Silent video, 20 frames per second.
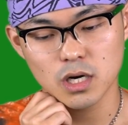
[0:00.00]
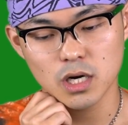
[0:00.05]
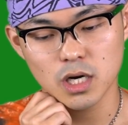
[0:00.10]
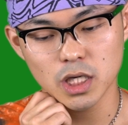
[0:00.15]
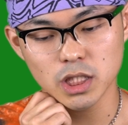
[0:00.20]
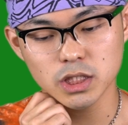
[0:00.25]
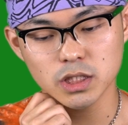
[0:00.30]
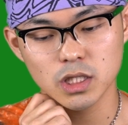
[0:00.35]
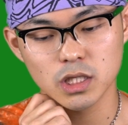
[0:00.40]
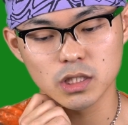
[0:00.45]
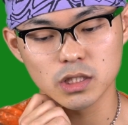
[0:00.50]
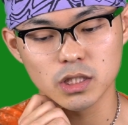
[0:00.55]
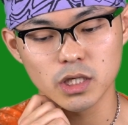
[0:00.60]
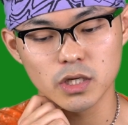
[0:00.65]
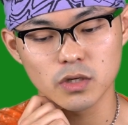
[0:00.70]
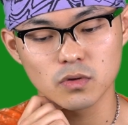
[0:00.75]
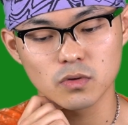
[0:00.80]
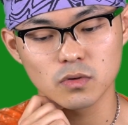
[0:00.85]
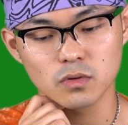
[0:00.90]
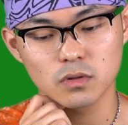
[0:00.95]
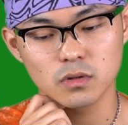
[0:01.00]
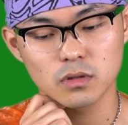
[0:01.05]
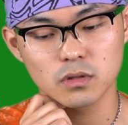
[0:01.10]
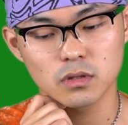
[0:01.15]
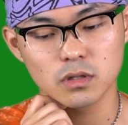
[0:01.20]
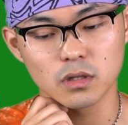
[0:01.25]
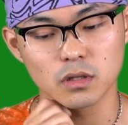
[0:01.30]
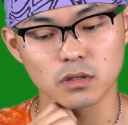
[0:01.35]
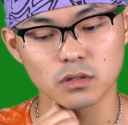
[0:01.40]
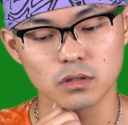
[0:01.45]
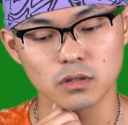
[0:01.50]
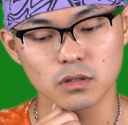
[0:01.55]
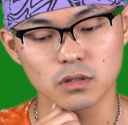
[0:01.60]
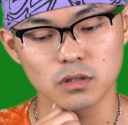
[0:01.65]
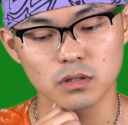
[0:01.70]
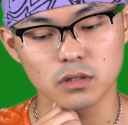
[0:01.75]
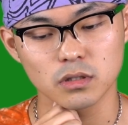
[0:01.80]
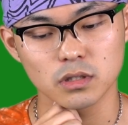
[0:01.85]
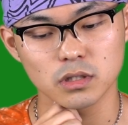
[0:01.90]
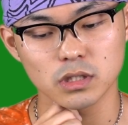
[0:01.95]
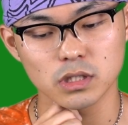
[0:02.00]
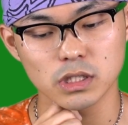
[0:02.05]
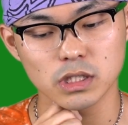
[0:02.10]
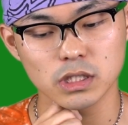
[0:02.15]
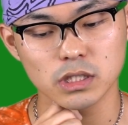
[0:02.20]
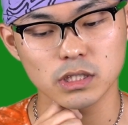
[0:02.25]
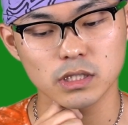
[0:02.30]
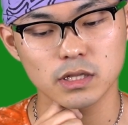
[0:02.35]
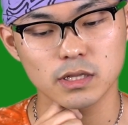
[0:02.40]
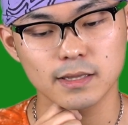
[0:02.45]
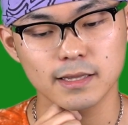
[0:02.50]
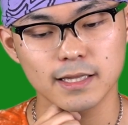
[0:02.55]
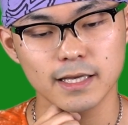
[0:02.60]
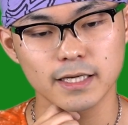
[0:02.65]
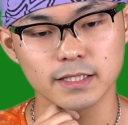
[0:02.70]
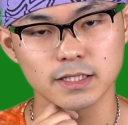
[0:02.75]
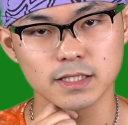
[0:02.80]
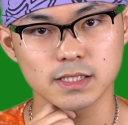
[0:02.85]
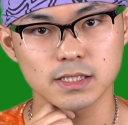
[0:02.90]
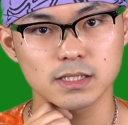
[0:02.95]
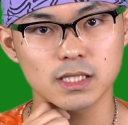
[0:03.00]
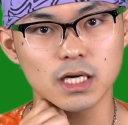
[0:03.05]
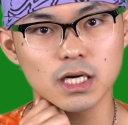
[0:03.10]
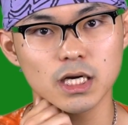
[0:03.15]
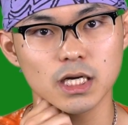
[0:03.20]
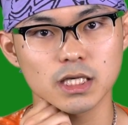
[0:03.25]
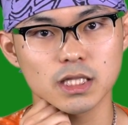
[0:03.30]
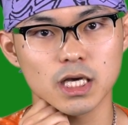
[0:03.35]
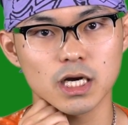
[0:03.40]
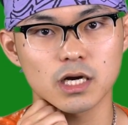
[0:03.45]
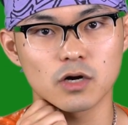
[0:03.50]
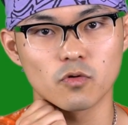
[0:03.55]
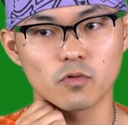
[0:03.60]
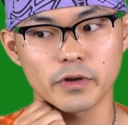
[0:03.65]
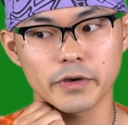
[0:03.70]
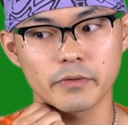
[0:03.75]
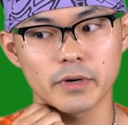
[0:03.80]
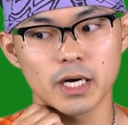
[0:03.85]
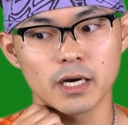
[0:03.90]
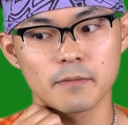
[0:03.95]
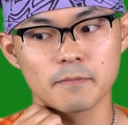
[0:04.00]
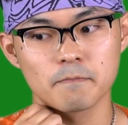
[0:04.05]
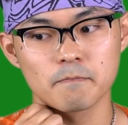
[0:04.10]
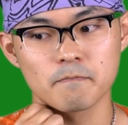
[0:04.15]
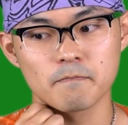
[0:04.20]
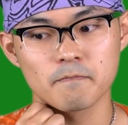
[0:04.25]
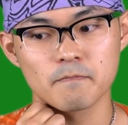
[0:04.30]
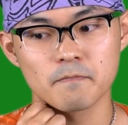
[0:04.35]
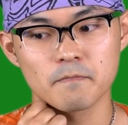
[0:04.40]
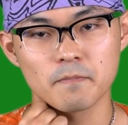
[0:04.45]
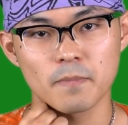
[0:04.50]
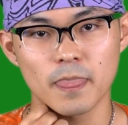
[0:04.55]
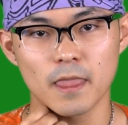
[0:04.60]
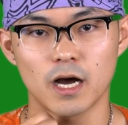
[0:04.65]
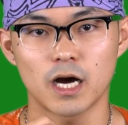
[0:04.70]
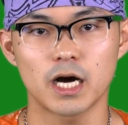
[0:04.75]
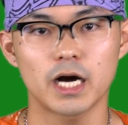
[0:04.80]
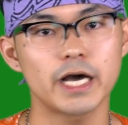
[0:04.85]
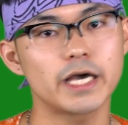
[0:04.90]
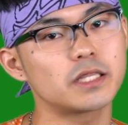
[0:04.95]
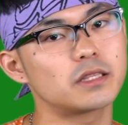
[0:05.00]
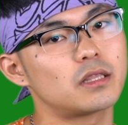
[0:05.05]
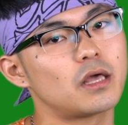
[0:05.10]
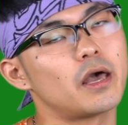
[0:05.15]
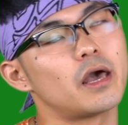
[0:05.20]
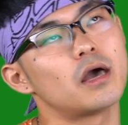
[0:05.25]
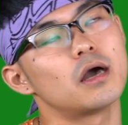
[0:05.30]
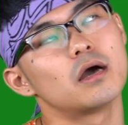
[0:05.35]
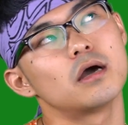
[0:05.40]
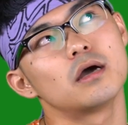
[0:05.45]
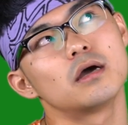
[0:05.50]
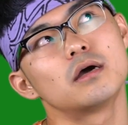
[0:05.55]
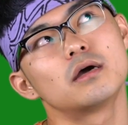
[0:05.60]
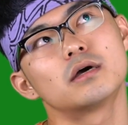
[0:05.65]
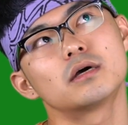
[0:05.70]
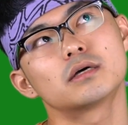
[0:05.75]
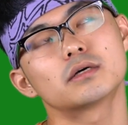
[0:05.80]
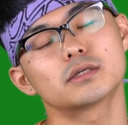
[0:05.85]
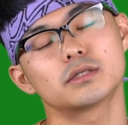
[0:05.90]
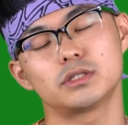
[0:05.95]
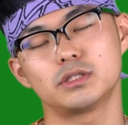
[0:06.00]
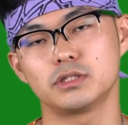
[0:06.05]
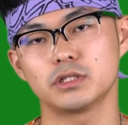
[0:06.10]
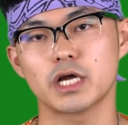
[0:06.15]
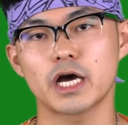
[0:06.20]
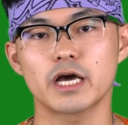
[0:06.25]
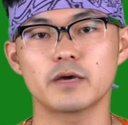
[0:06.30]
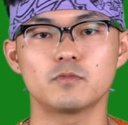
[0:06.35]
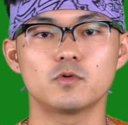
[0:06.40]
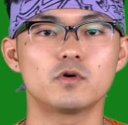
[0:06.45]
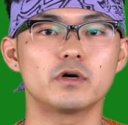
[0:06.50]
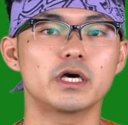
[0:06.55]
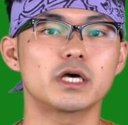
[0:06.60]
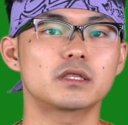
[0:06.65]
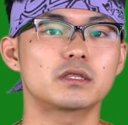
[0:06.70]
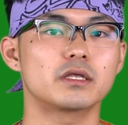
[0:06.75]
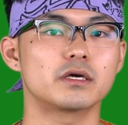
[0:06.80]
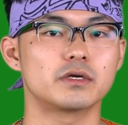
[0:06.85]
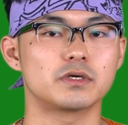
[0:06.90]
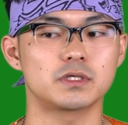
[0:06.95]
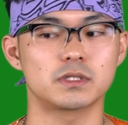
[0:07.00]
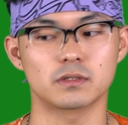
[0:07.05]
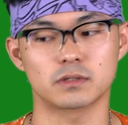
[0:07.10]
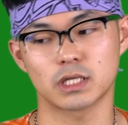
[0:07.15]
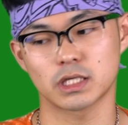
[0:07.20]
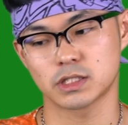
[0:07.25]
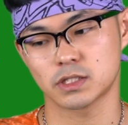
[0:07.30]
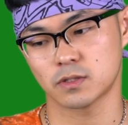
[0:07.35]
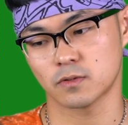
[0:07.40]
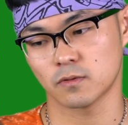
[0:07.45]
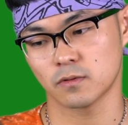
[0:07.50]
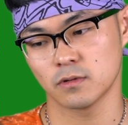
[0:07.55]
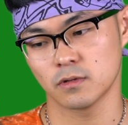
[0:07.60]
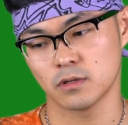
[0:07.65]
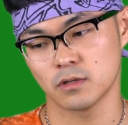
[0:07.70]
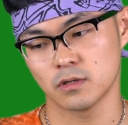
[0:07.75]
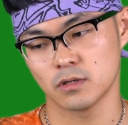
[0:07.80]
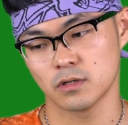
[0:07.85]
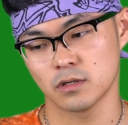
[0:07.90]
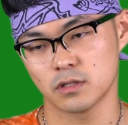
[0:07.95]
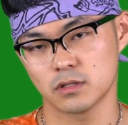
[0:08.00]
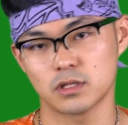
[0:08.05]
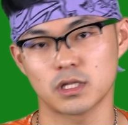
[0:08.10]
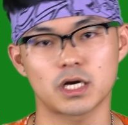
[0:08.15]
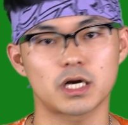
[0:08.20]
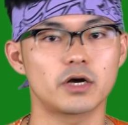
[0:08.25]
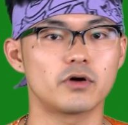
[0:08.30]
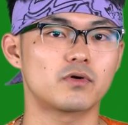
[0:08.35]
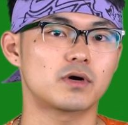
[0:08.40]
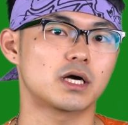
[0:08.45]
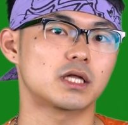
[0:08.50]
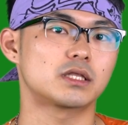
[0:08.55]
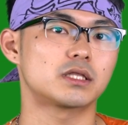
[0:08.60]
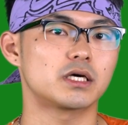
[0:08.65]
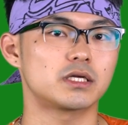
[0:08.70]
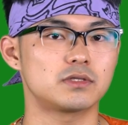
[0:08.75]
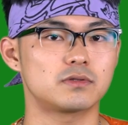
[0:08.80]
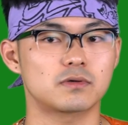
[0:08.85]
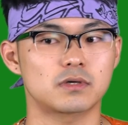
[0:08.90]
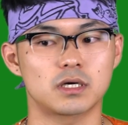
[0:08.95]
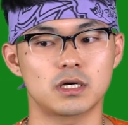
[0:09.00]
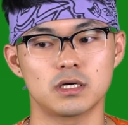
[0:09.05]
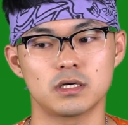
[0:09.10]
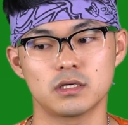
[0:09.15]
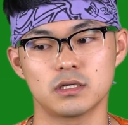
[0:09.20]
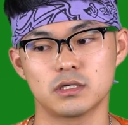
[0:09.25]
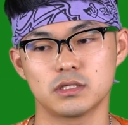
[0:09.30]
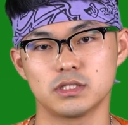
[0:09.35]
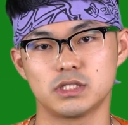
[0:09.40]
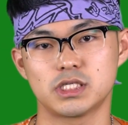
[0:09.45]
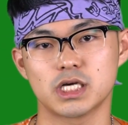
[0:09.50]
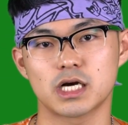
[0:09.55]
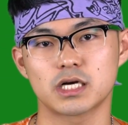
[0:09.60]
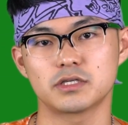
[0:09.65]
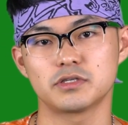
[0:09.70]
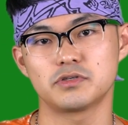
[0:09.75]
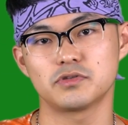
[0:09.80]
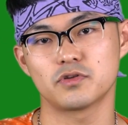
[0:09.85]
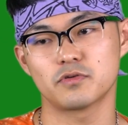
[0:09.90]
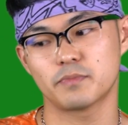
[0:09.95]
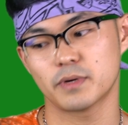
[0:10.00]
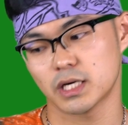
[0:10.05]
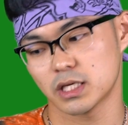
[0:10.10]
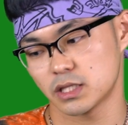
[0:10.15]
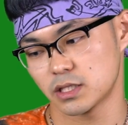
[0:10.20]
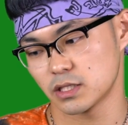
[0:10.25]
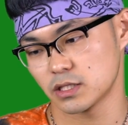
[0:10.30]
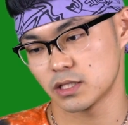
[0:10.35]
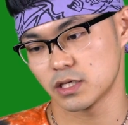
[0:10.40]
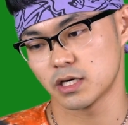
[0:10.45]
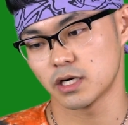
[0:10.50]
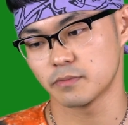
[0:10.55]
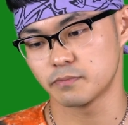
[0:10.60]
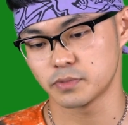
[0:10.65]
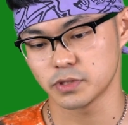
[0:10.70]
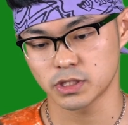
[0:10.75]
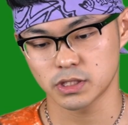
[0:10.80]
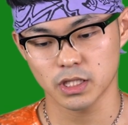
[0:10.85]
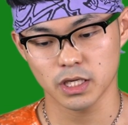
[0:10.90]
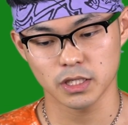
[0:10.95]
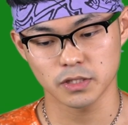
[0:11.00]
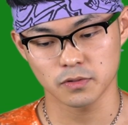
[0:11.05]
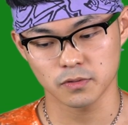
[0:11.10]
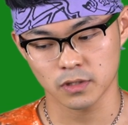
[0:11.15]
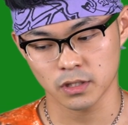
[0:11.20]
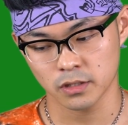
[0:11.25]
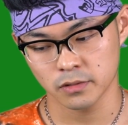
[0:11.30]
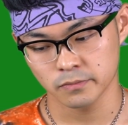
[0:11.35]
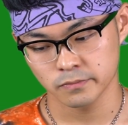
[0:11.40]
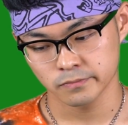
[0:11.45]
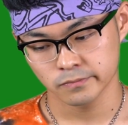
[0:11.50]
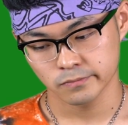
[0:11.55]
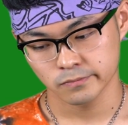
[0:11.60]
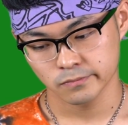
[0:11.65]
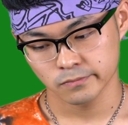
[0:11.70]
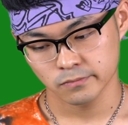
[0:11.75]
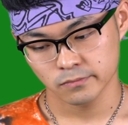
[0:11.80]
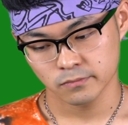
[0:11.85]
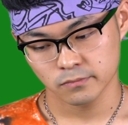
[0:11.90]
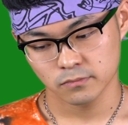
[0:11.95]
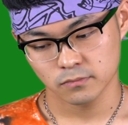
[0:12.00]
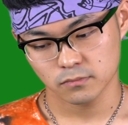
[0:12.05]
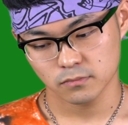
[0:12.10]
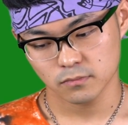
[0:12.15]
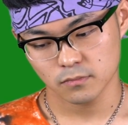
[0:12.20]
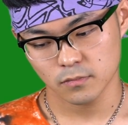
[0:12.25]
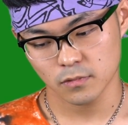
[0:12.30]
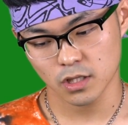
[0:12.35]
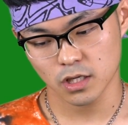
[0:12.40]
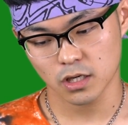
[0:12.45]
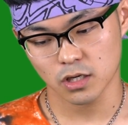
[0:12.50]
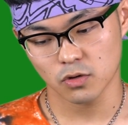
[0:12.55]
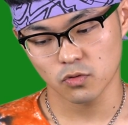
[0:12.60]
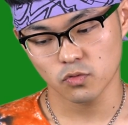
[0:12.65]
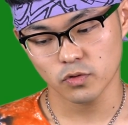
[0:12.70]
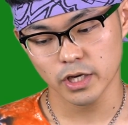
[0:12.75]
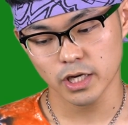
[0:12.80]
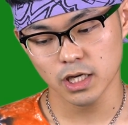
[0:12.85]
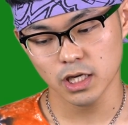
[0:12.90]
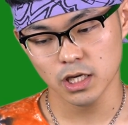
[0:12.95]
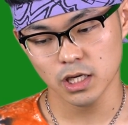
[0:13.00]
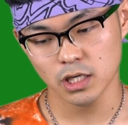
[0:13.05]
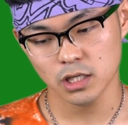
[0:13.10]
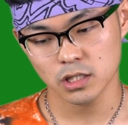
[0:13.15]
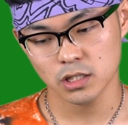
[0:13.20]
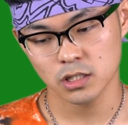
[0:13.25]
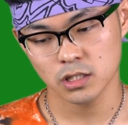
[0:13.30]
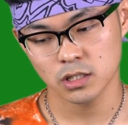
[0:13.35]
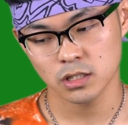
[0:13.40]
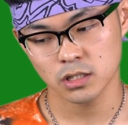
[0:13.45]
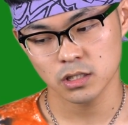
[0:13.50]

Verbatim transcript: ありなんだよって言いたいですだからなんか俺はあえてグライムをやってる人たちと仲良かったりとかジャングルのパーティーでラップしたりとかなんか俺が